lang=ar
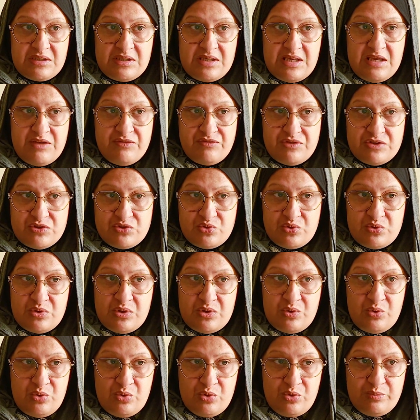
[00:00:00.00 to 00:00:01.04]
كيف
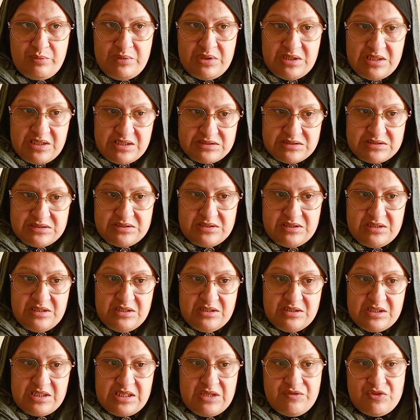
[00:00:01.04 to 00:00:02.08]
عملت
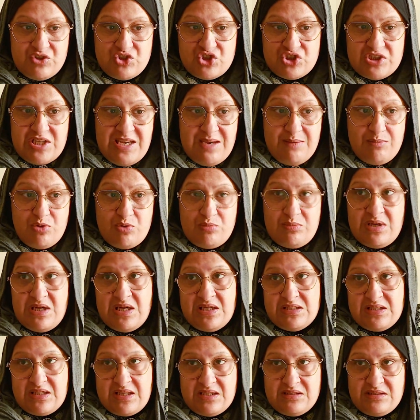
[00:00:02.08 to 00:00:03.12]
كيفاش تعاملوا
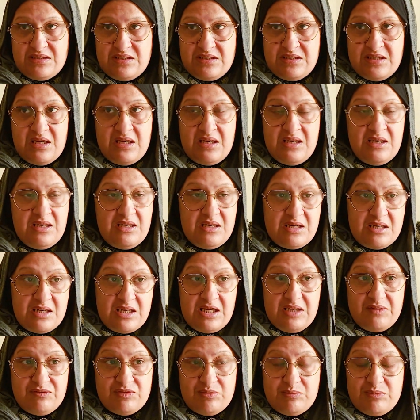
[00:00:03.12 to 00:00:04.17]
مع هذه القضيه
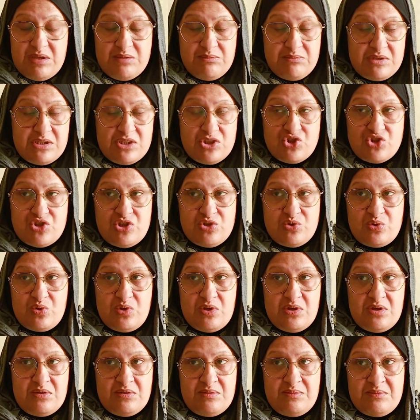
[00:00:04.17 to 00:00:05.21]
الحفظ ما يمكنش
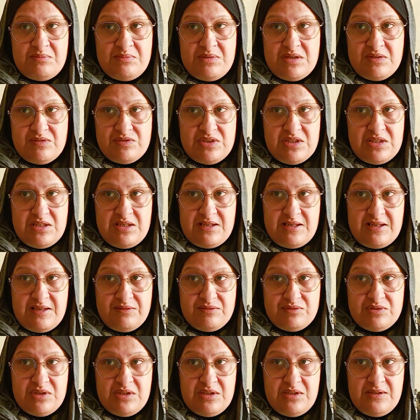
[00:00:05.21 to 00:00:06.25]
يدخل الملف ديالي
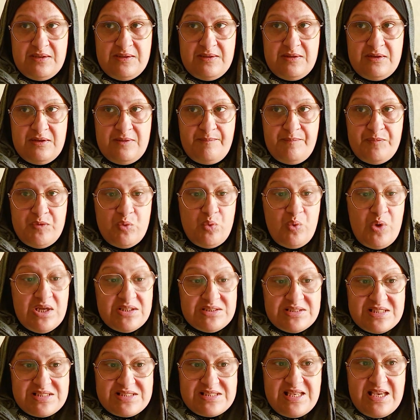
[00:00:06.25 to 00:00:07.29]
الحفظ
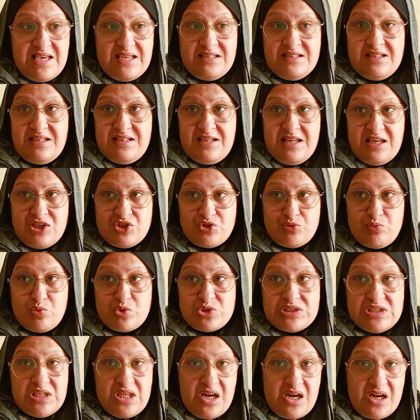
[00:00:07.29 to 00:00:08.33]
واتساءل علاش
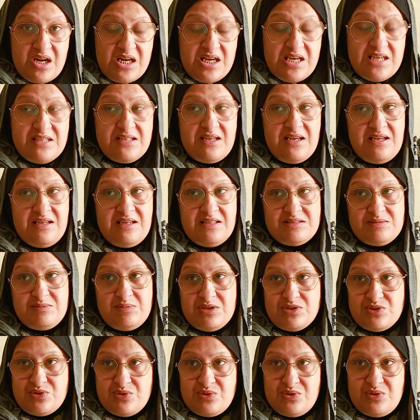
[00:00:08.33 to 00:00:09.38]
مصرين على
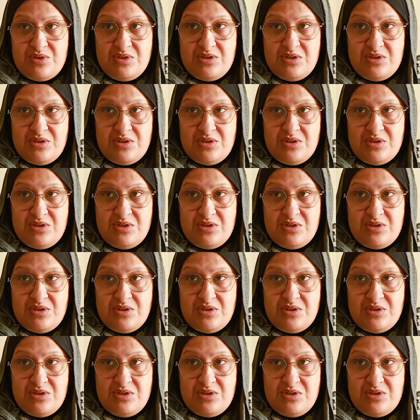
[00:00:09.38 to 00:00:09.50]
سميتو